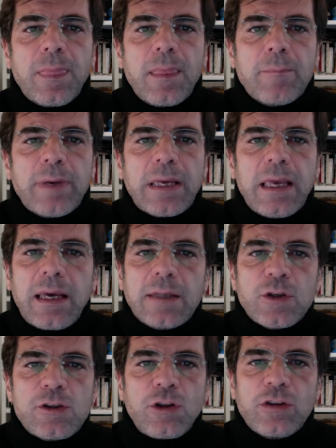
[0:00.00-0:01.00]
perché era
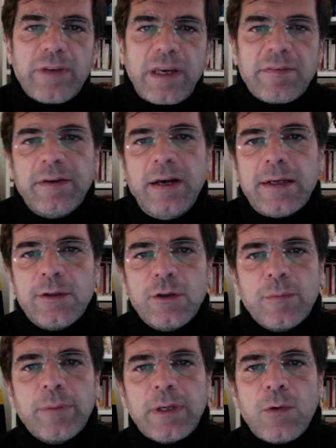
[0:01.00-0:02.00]
nostro dovere farlo,
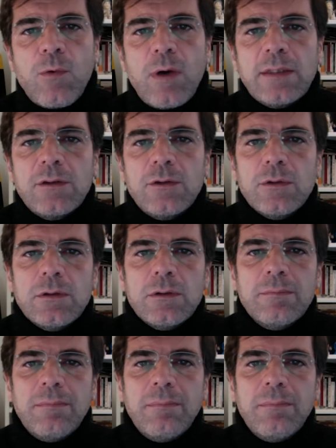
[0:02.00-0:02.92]
per quanto